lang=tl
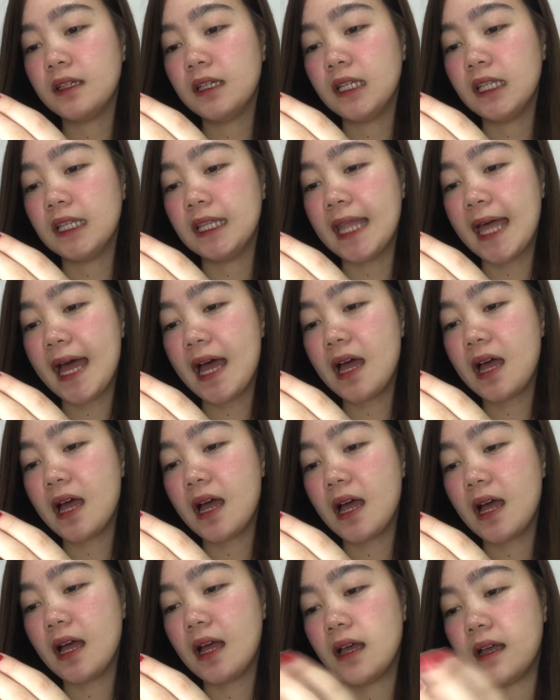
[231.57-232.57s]

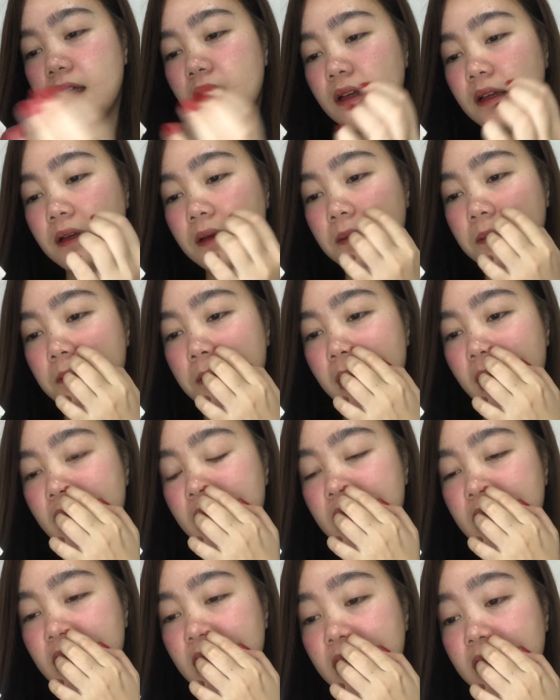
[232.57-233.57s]
na
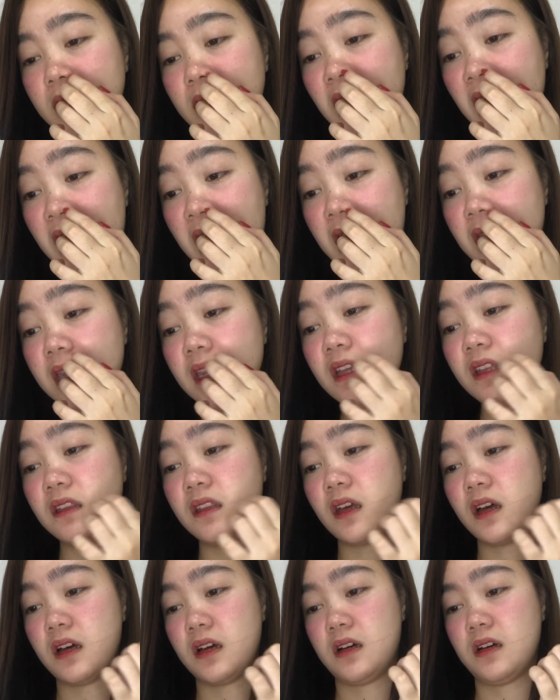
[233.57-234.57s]
made in
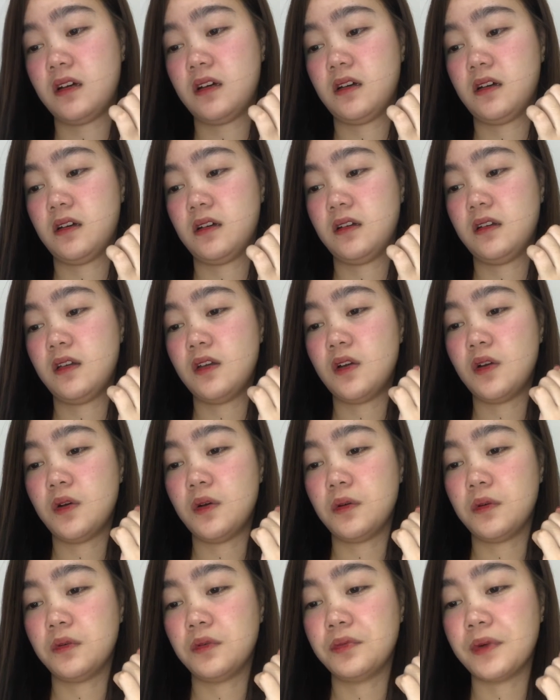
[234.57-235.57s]
Canada.
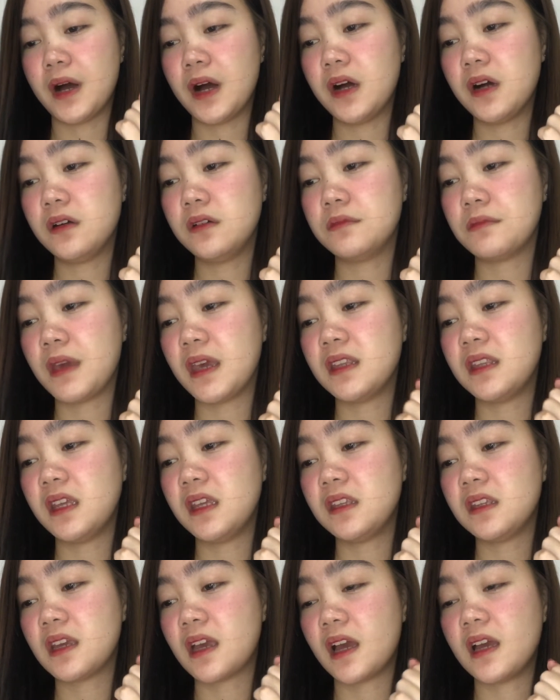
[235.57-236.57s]
Wow, made
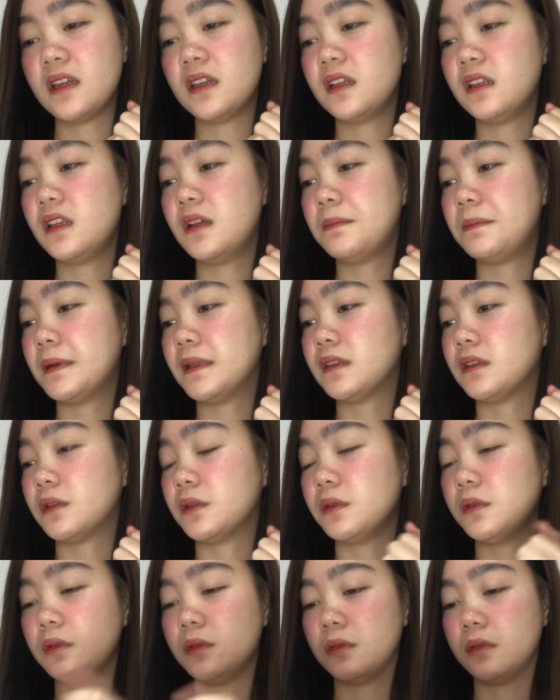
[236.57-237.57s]
in Canada pa
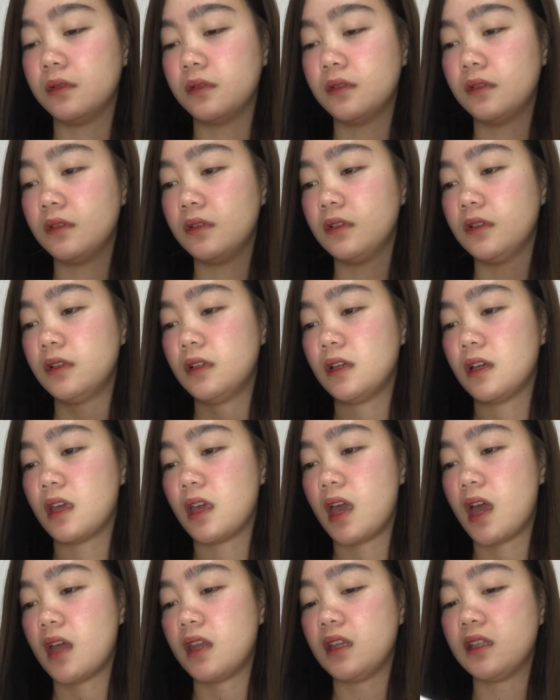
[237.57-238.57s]
to.
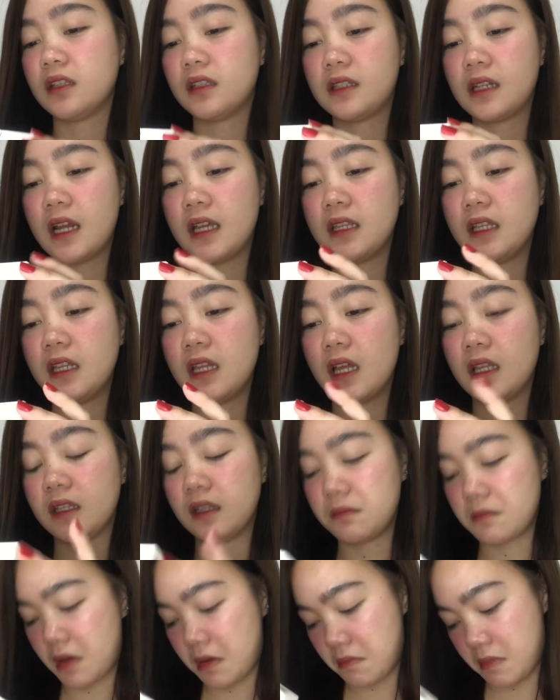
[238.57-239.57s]
Ayan, ito try din
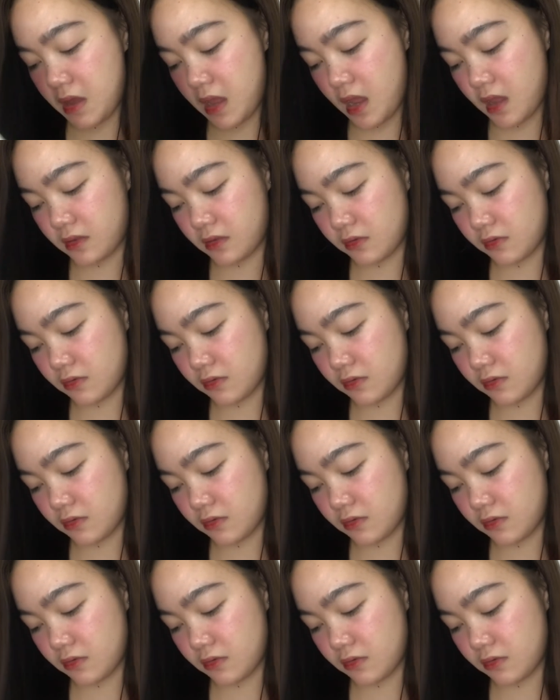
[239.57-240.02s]
natin mamaya to.